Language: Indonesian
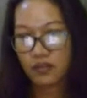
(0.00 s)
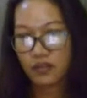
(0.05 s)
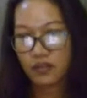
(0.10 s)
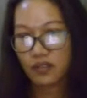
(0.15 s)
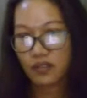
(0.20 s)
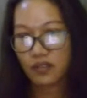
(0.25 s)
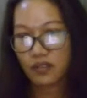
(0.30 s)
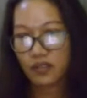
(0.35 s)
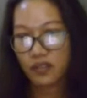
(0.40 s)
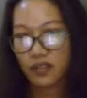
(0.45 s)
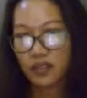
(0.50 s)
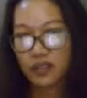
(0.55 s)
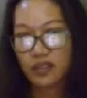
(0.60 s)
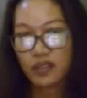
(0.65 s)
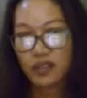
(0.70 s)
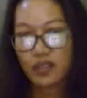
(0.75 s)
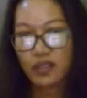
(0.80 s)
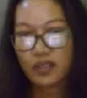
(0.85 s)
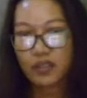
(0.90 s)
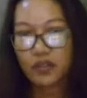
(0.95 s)
ini tadi
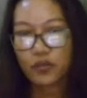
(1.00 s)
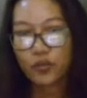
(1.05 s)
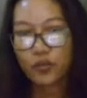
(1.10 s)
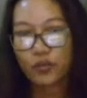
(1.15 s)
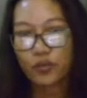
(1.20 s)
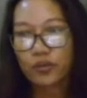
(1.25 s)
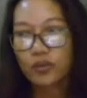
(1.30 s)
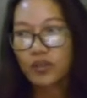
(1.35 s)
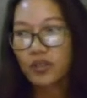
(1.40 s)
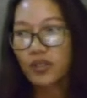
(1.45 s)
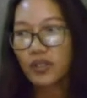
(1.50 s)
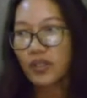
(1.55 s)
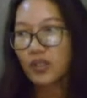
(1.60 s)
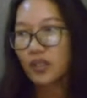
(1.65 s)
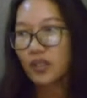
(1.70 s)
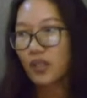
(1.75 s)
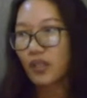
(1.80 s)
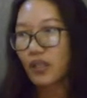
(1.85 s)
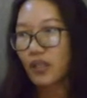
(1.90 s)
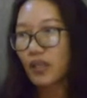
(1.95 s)
dihilangin dulu
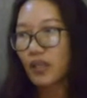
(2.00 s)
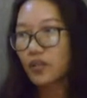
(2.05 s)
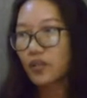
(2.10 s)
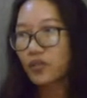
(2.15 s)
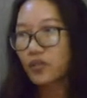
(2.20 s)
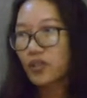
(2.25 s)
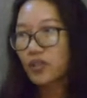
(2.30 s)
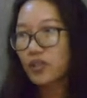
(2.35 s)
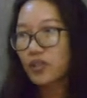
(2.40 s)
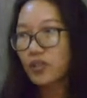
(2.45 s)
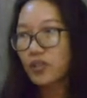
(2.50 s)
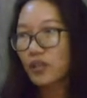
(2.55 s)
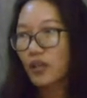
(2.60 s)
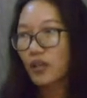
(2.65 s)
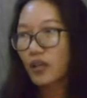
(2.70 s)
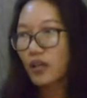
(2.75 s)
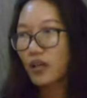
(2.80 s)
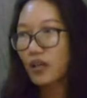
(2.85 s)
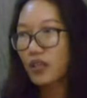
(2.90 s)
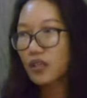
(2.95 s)
lalu
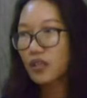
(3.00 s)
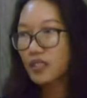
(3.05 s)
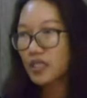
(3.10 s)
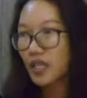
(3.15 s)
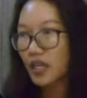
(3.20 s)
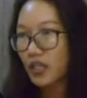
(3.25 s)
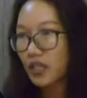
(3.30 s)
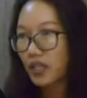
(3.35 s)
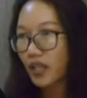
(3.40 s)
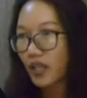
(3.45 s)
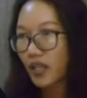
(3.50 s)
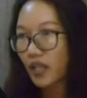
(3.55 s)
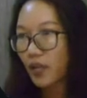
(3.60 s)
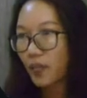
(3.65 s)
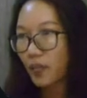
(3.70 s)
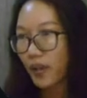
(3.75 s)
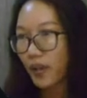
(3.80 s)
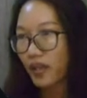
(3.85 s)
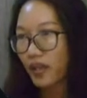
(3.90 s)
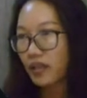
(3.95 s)
kita cari
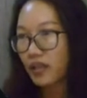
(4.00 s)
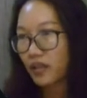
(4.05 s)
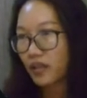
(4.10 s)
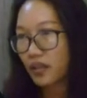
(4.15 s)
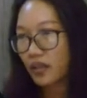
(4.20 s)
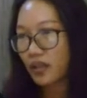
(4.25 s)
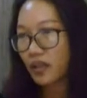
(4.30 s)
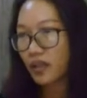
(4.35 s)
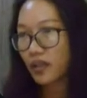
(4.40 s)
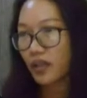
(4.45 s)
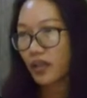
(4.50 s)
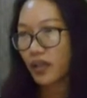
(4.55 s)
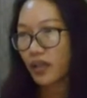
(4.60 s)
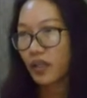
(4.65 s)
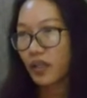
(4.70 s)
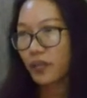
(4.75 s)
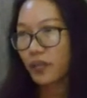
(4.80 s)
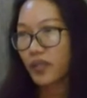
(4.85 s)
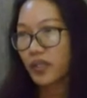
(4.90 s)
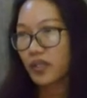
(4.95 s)
elemen
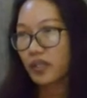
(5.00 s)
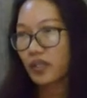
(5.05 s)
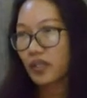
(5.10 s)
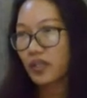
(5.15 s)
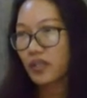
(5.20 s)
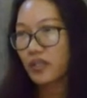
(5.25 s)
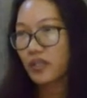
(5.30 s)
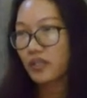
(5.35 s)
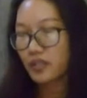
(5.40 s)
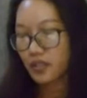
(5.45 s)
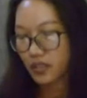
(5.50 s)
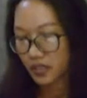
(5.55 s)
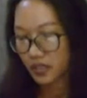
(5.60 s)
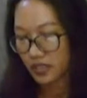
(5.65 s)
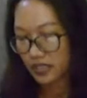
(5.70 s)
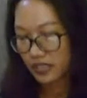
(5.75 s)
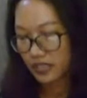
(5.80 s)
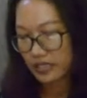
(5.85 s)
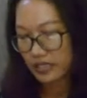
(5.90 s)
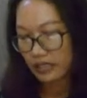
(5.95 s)
elemennya
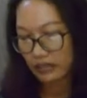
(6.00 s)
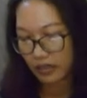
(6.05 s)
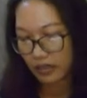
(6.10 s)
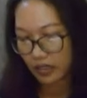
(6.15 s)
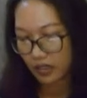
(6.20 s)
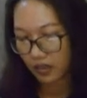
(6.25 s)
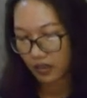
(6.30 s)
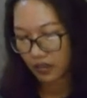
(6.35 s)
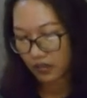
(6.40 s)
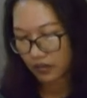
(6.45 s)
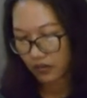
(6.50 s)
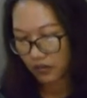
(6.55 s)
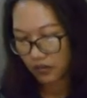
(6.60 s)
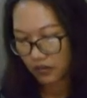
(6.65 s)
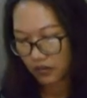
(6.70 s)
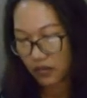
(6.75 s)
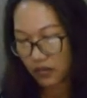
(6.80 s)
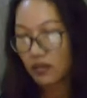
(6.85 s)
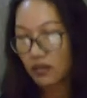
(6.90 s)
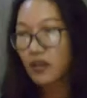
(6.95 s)
circle
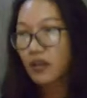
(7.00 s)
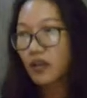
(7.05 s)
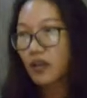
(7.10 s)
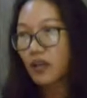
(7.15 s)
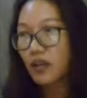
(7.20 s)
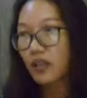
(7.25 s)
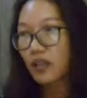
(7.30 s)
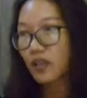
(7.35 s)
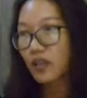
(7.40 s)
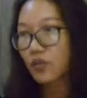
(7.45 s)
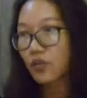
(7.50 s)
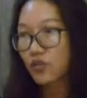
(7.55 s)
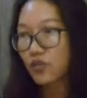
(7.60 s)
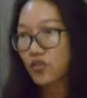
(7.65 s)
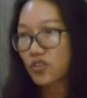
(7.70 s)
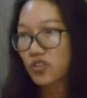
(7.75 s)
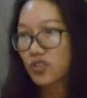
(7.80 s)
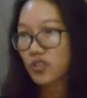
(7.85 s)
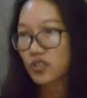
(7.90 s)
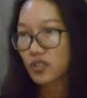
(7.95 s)
kata
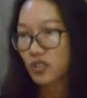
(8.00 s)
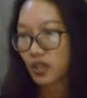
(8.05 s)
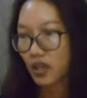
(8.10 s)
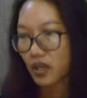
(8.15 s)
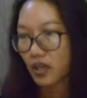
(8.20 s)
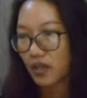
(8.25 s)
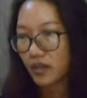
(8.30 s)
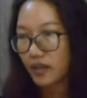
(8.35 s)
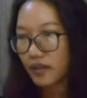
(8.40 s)
kuncinya